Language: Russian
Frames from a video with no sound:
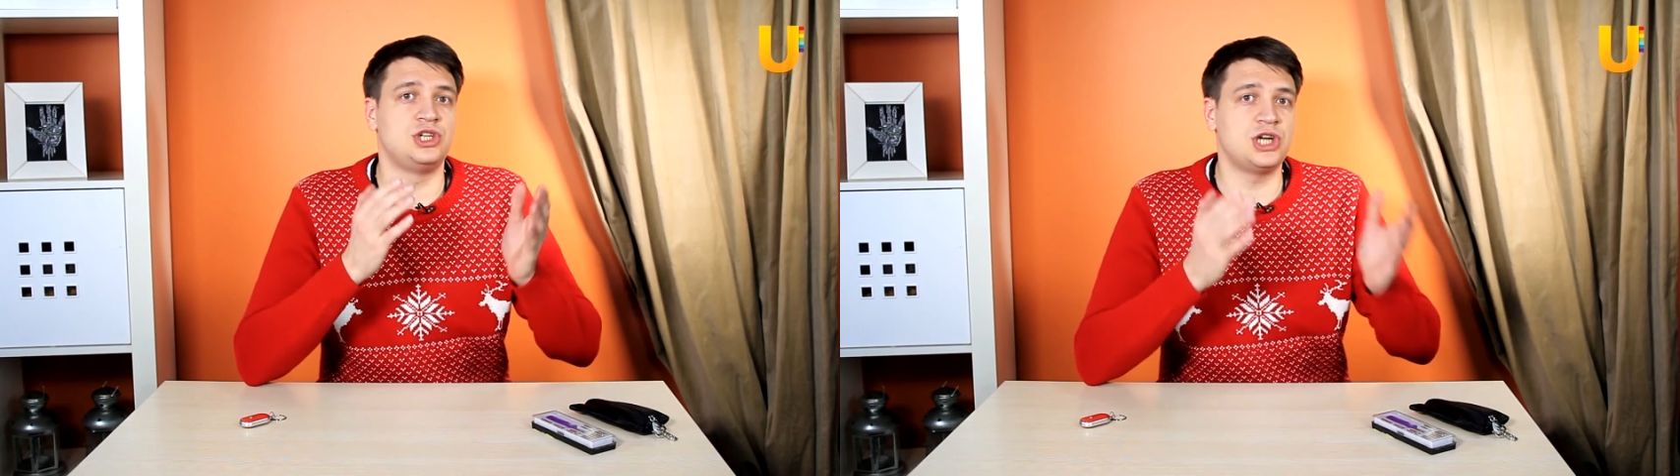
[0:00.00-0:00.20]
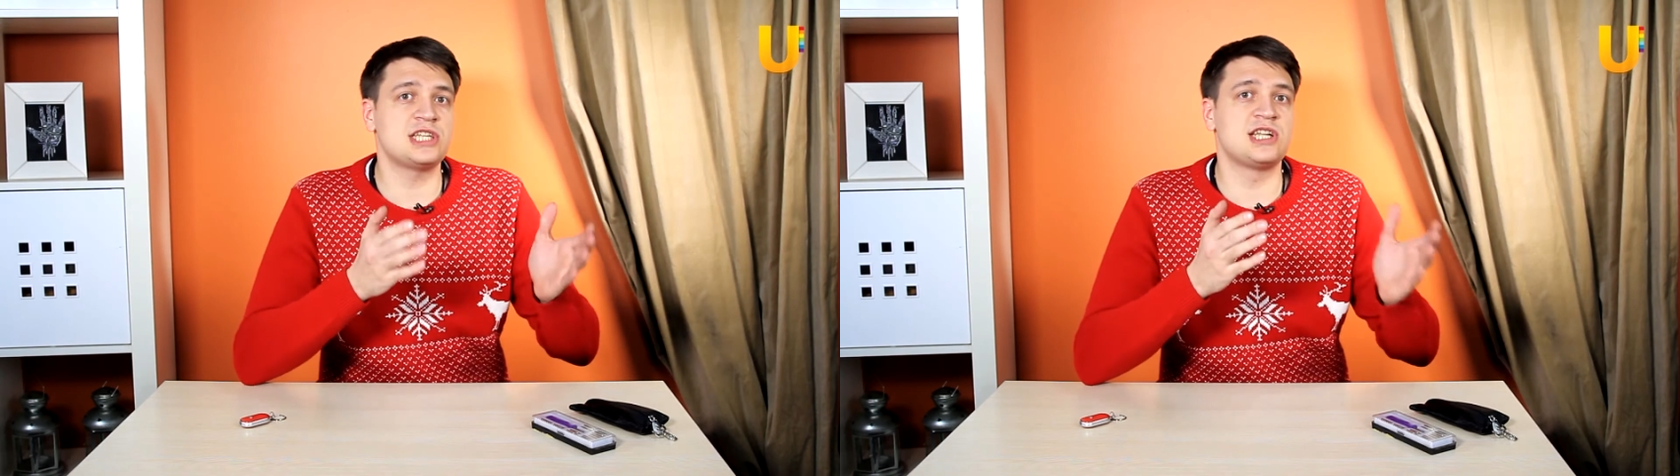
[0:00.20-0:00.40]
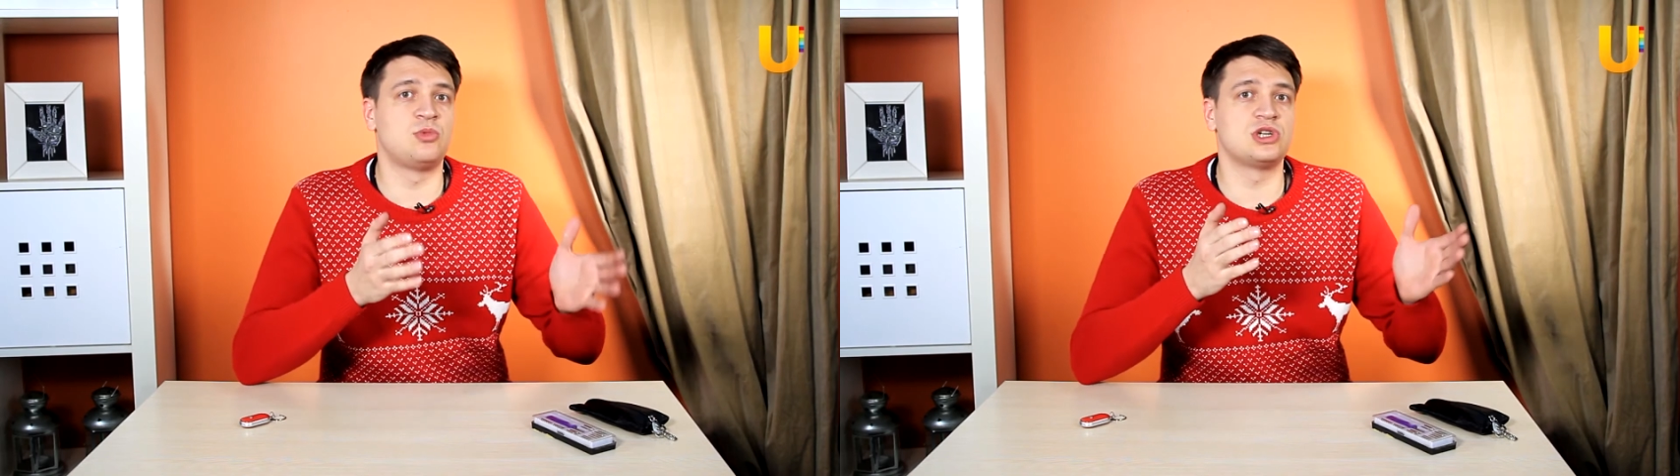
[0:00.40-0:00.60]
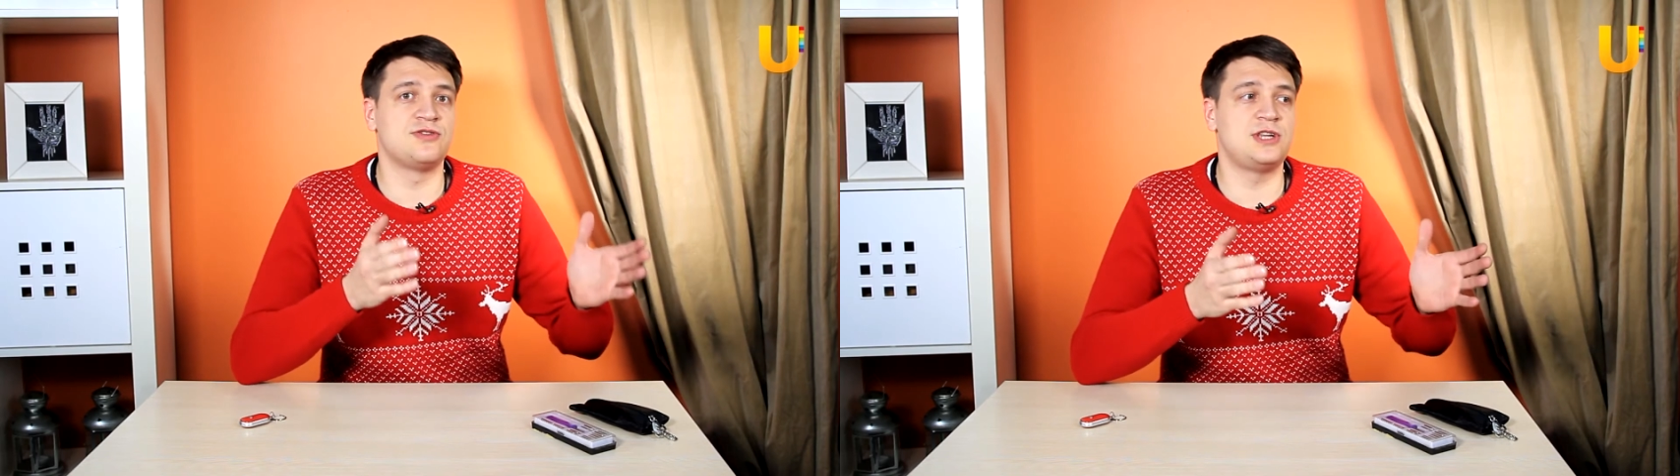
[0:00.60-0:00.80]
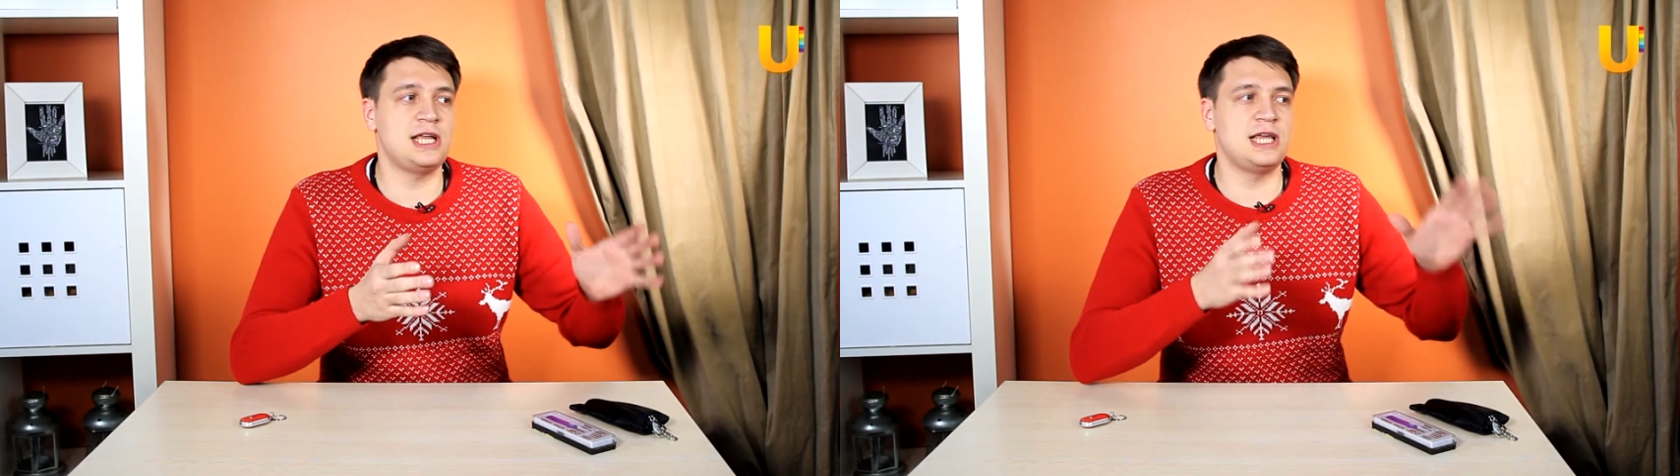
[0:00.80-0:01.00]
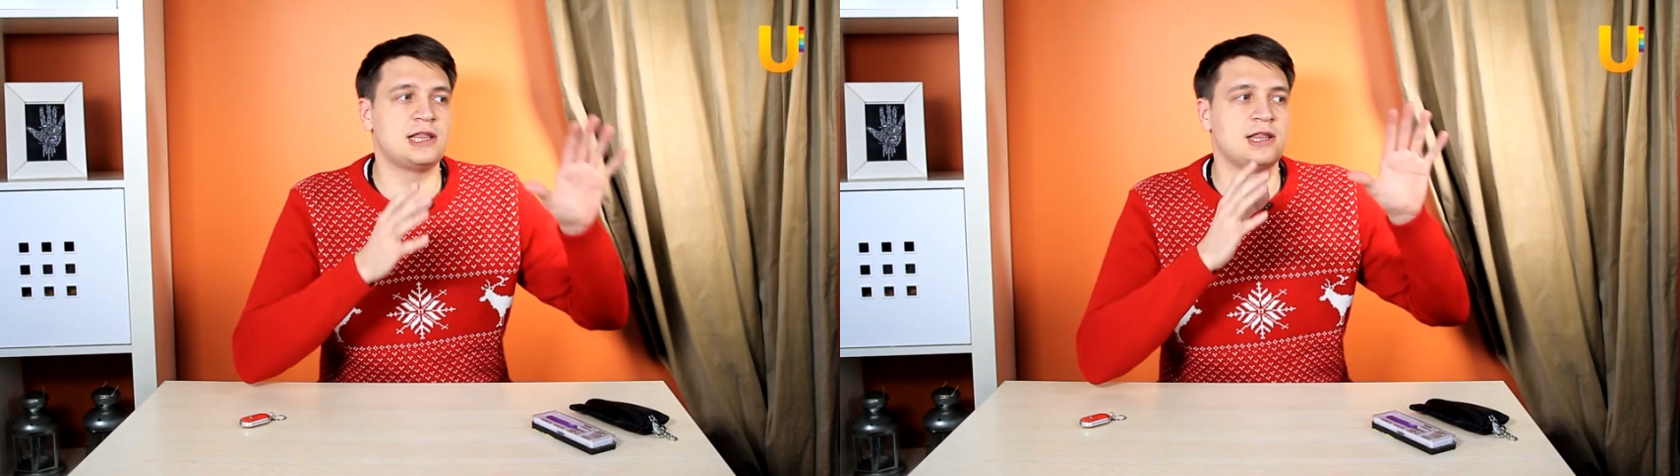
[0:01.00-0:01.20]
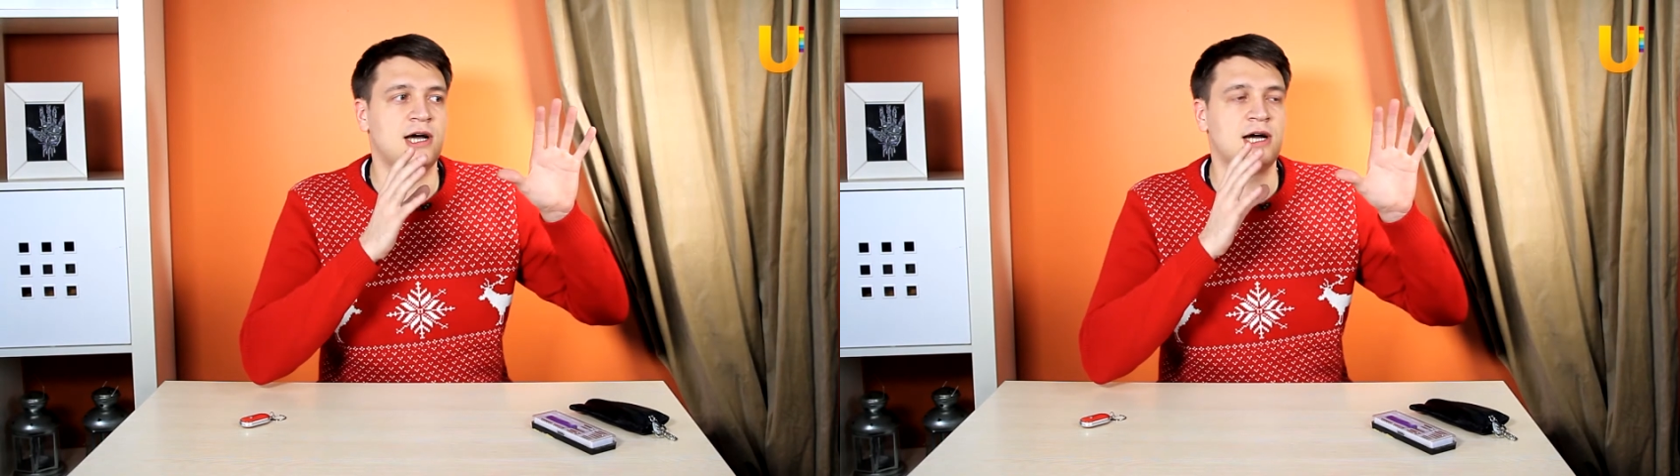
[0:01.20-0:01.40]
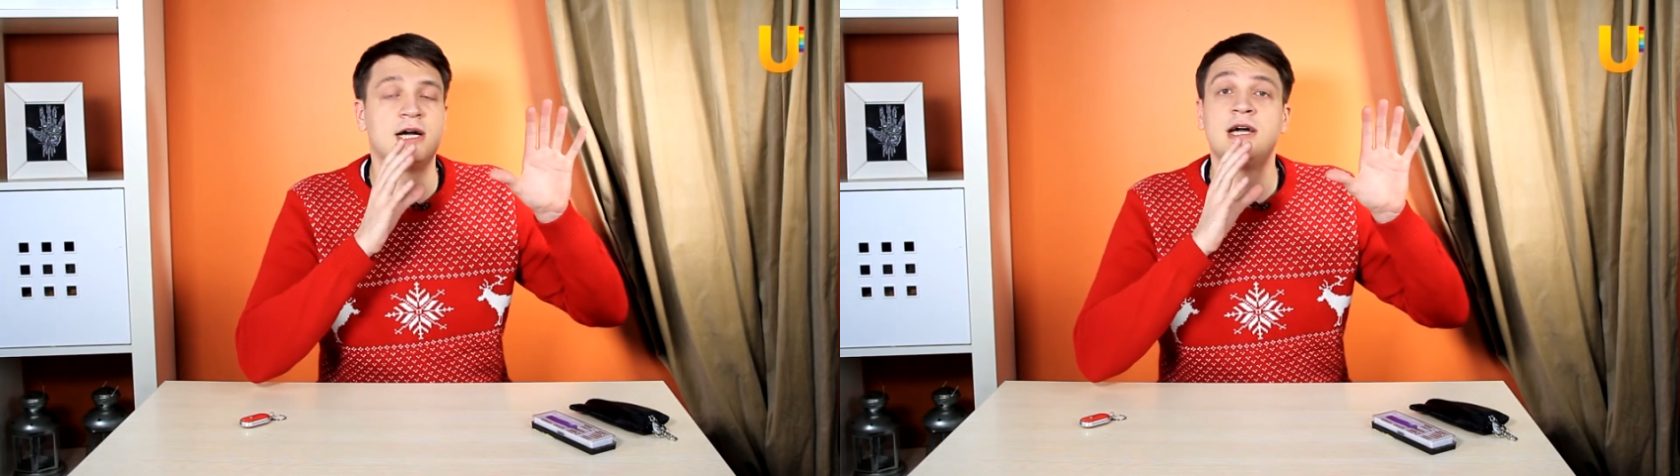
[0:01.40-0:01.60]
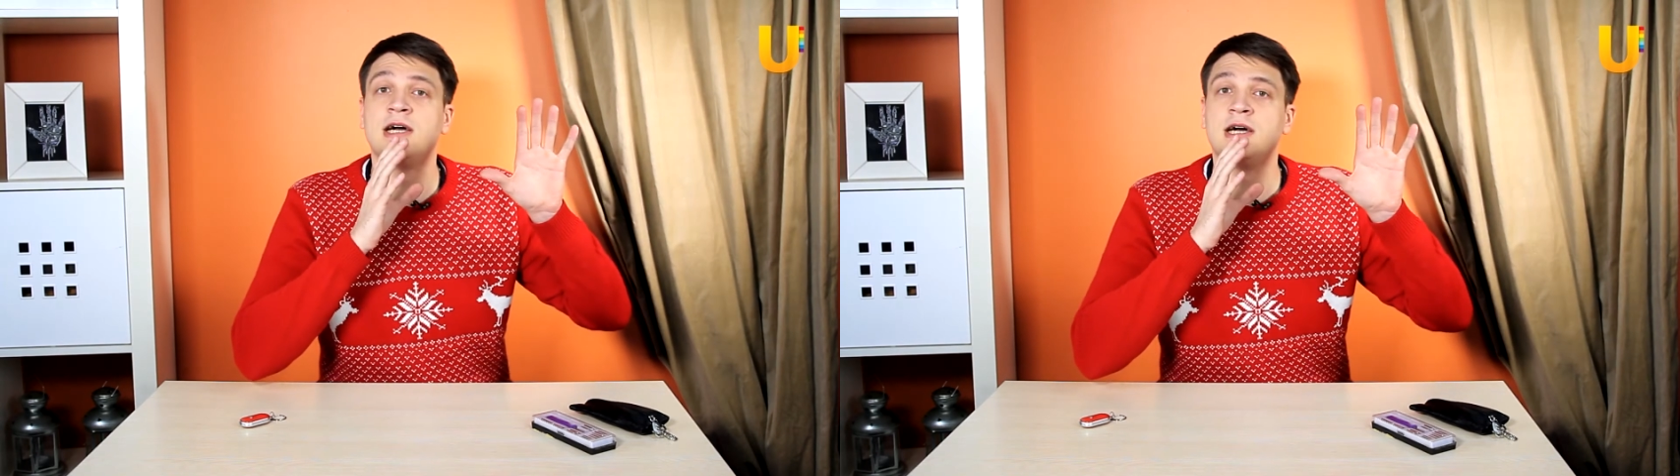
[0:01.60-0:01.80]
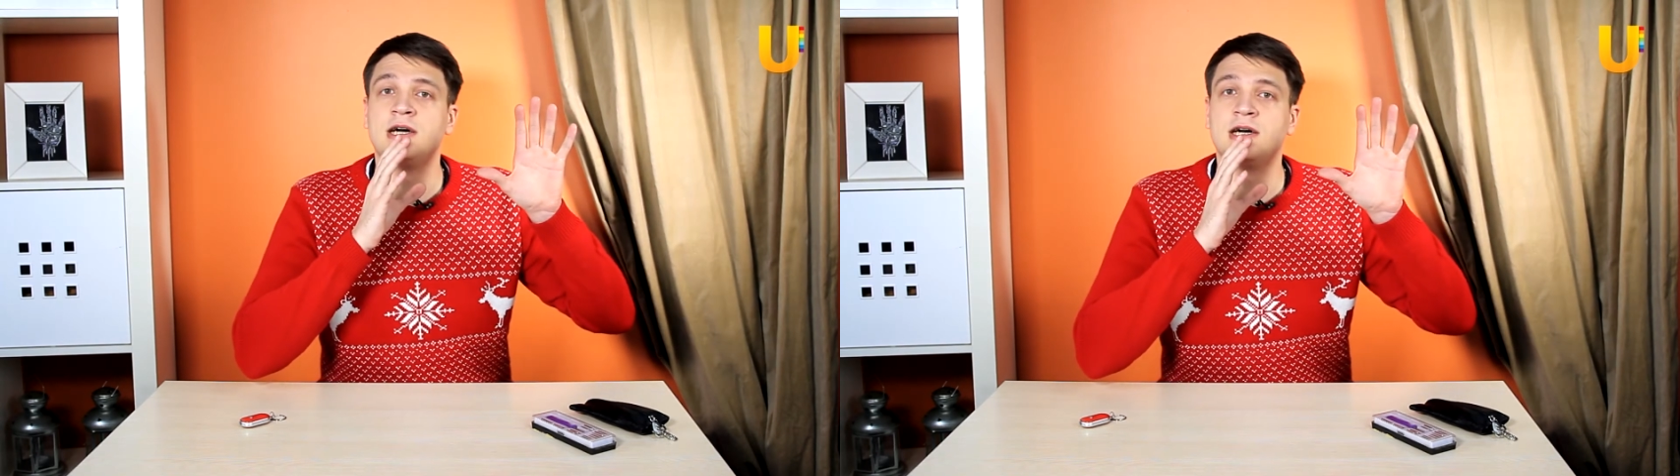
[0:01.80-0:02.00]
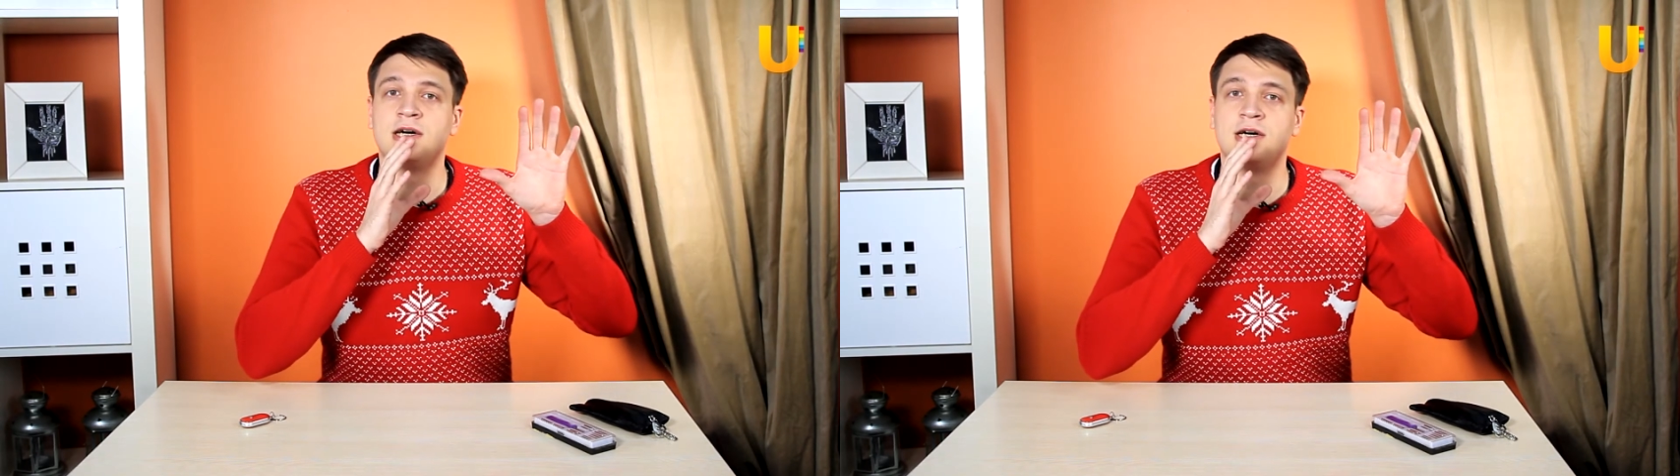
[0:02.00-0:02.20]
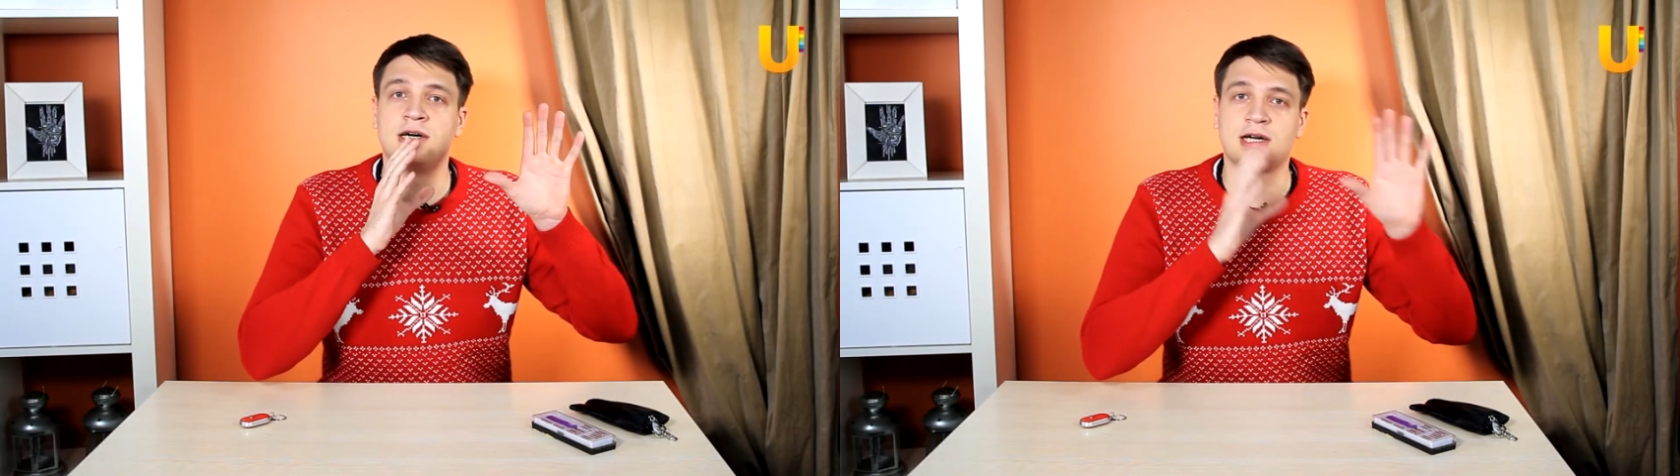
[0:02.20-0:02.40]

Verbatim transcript: часто можно встретить на а,